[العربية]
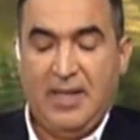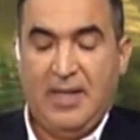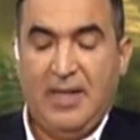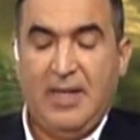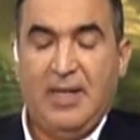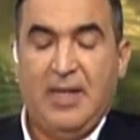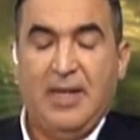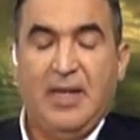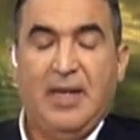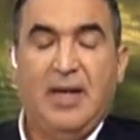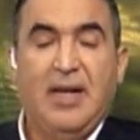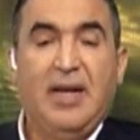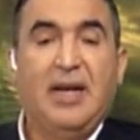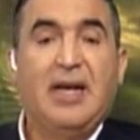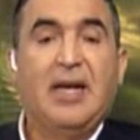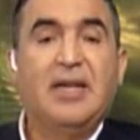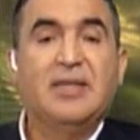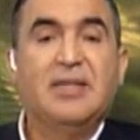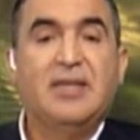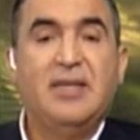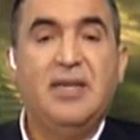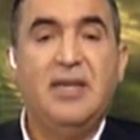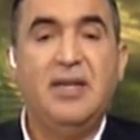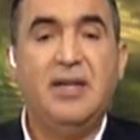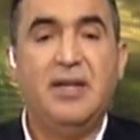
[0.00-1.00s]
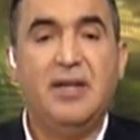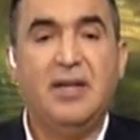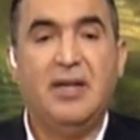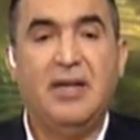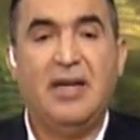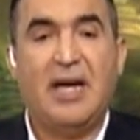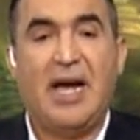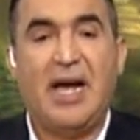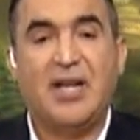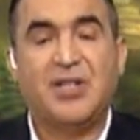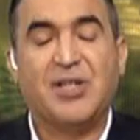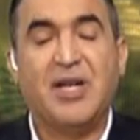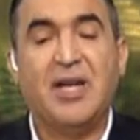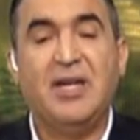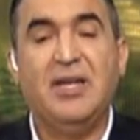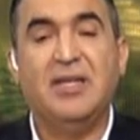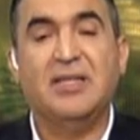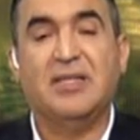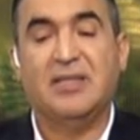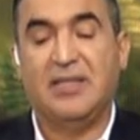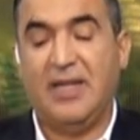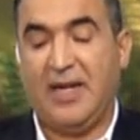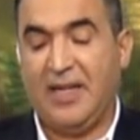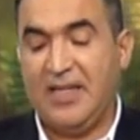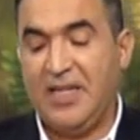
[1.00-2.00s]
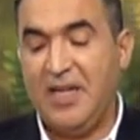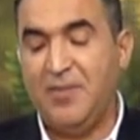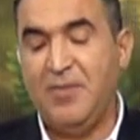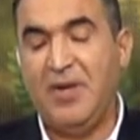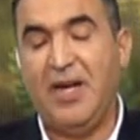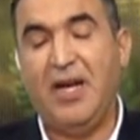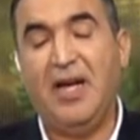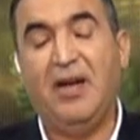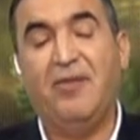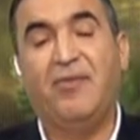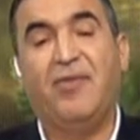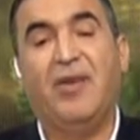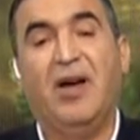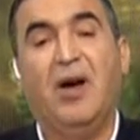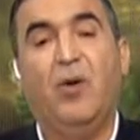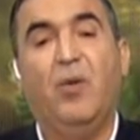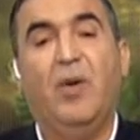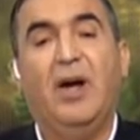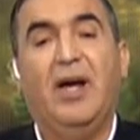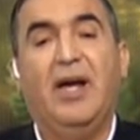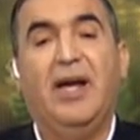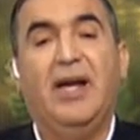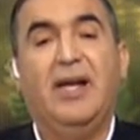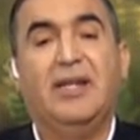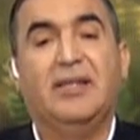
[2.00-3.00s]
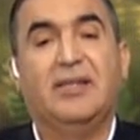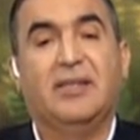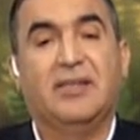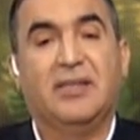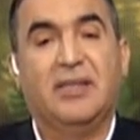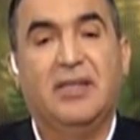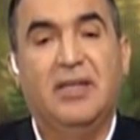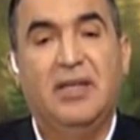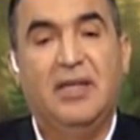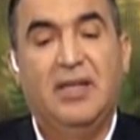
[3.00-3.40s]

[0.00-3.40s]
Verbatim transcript: آه، الغزير عشان نستخدمها في أوقات